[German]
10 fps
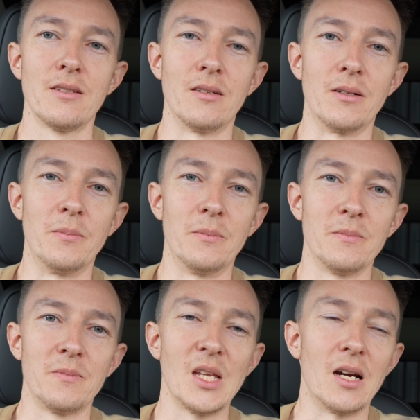
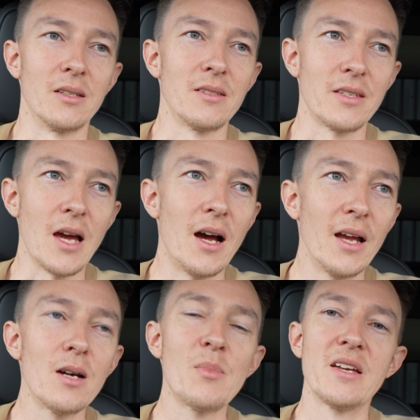ähm, ja, der
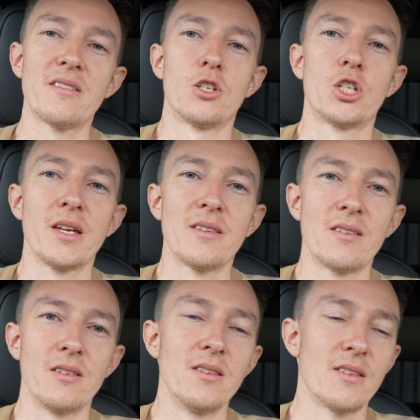allermeiste
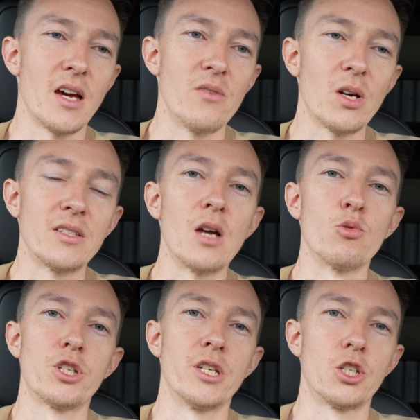Stress ist einfach
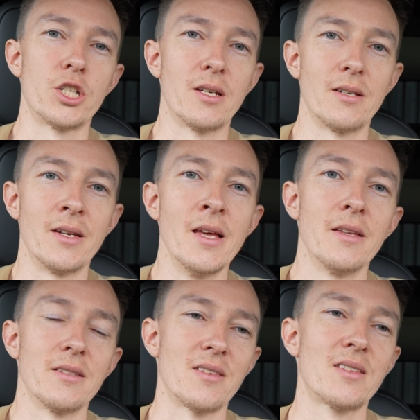dadurch entstanden,
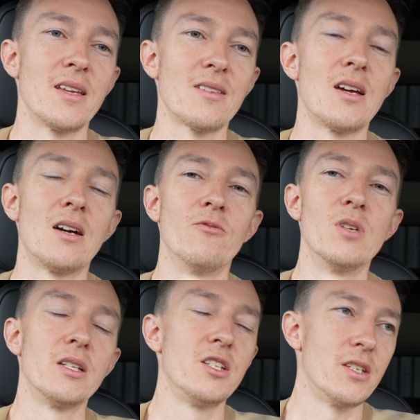dass Tesla
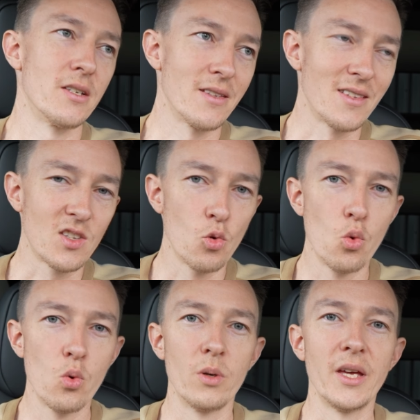wirklich
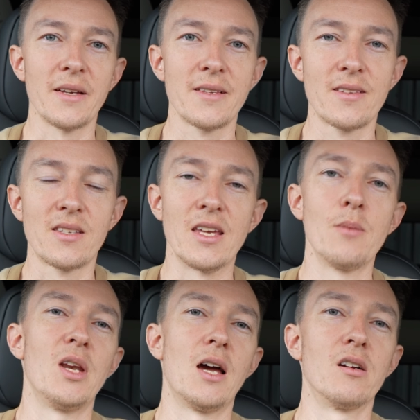so
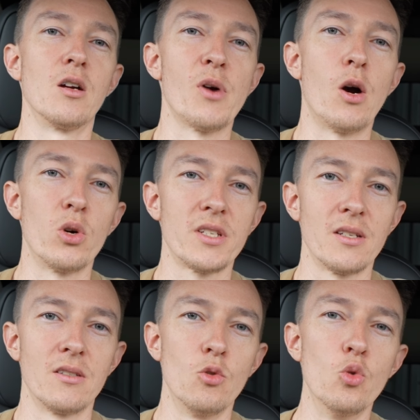extrem lange gebraucht
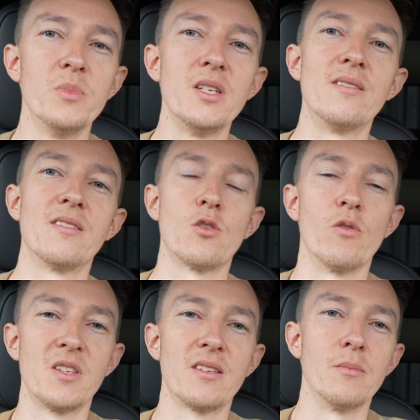hat, um diesen
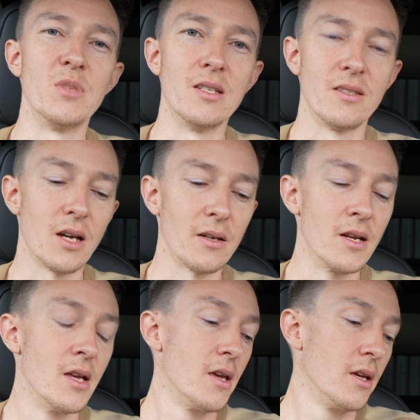Servicetermin
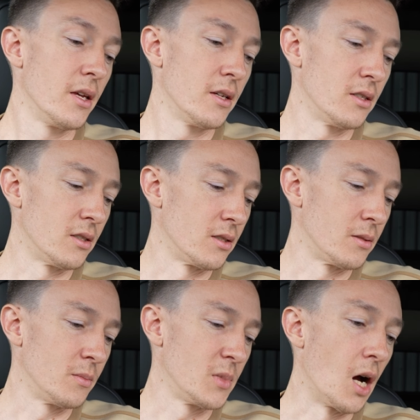dann
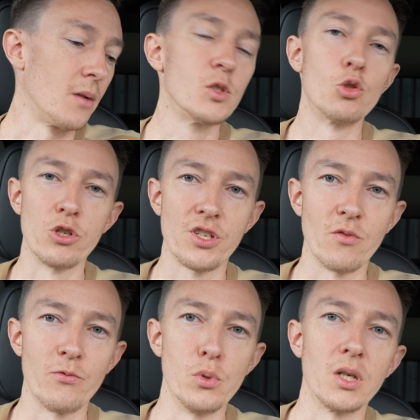ähm, ja,
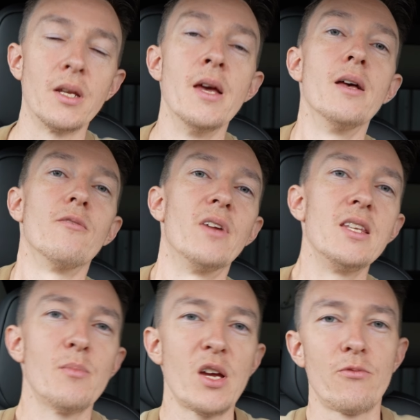durchzuführen. Wenn
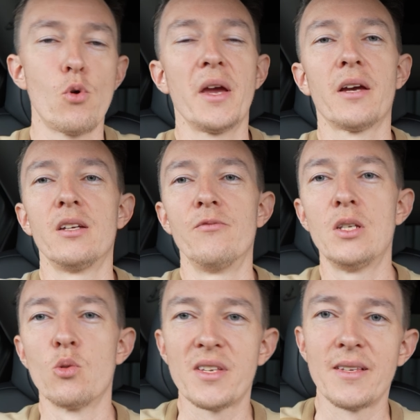ihr meine vorherigen
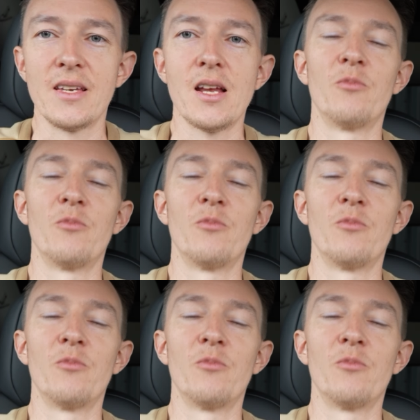Videos gesehen